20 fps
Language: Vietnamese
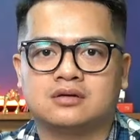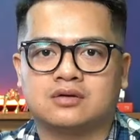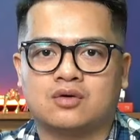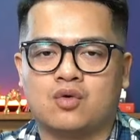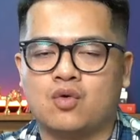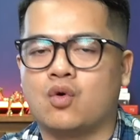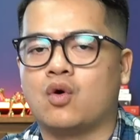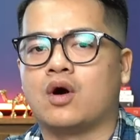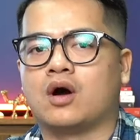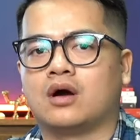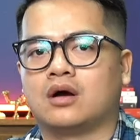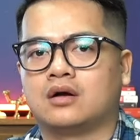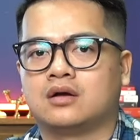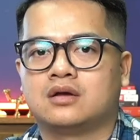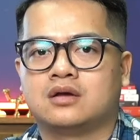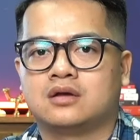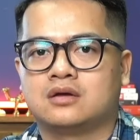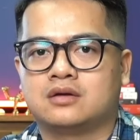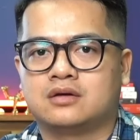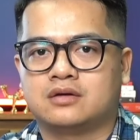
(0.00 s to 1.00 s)
của
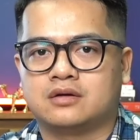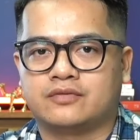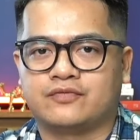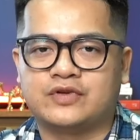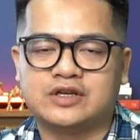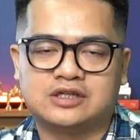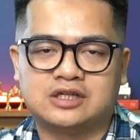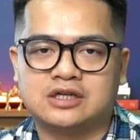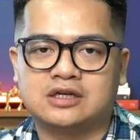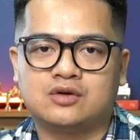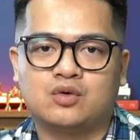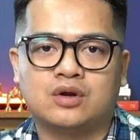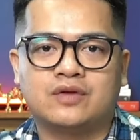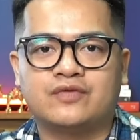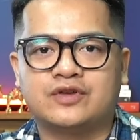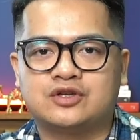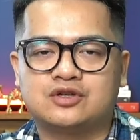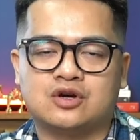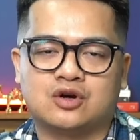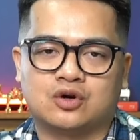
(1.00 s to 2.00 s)
vị trí huấn luyện
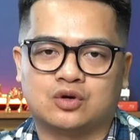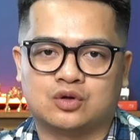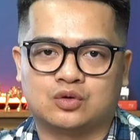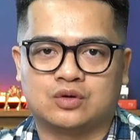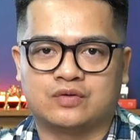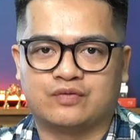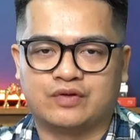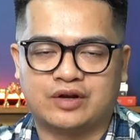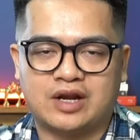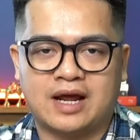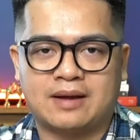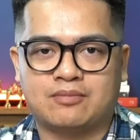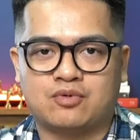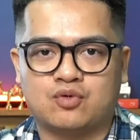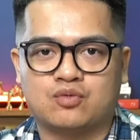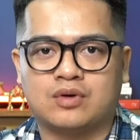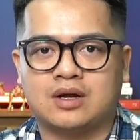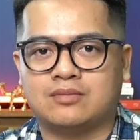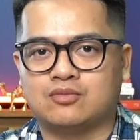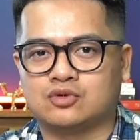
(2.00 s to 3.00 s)
viên trưởng của đội tuyển Việt Nam
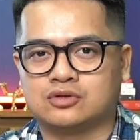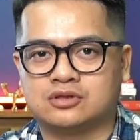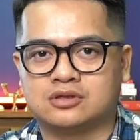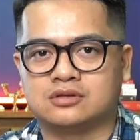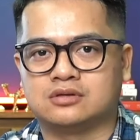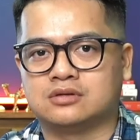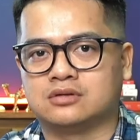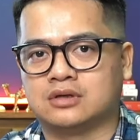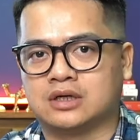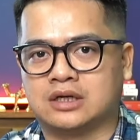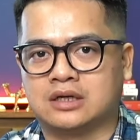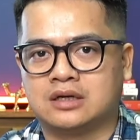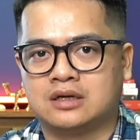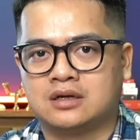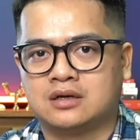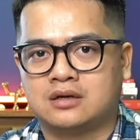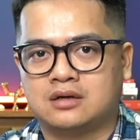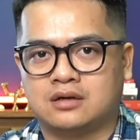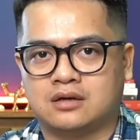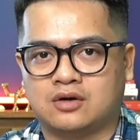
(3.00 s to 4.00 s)
cũng là một sự
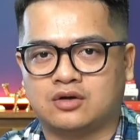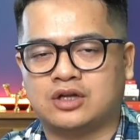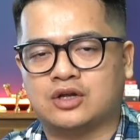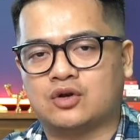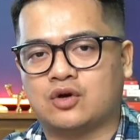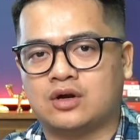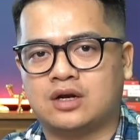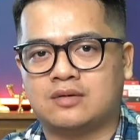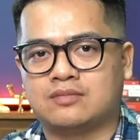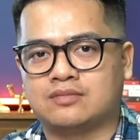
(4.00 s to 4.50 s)
có thể nói là